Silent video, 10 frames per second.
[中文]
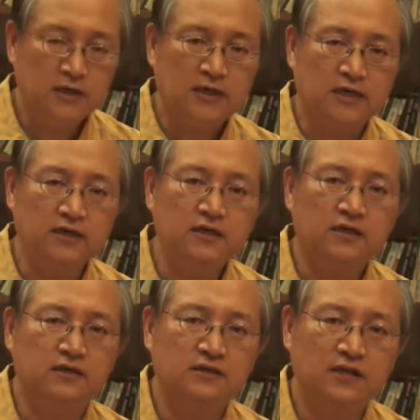可以
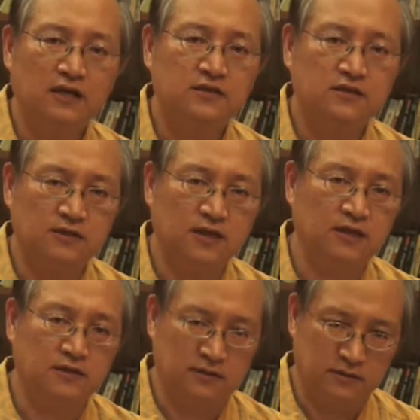跟当时
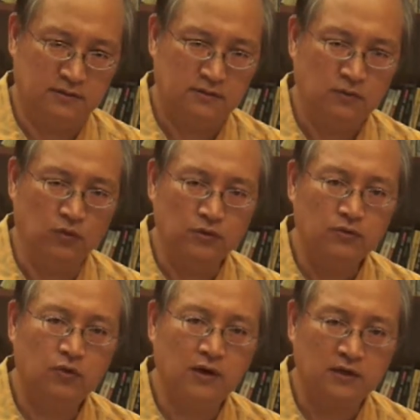代的
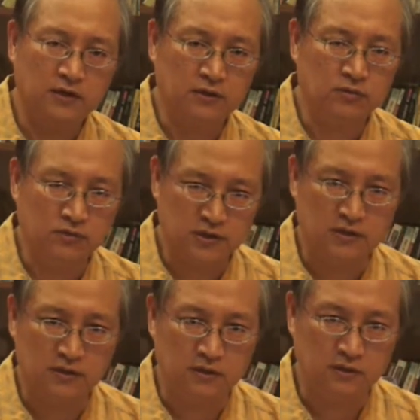文化可以妥
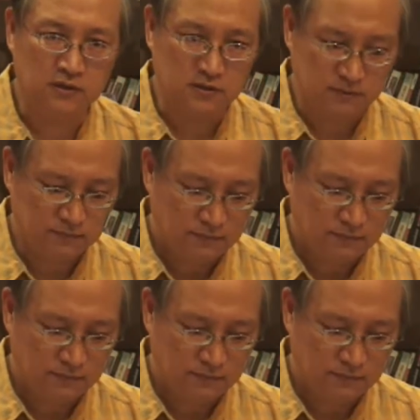协的意思。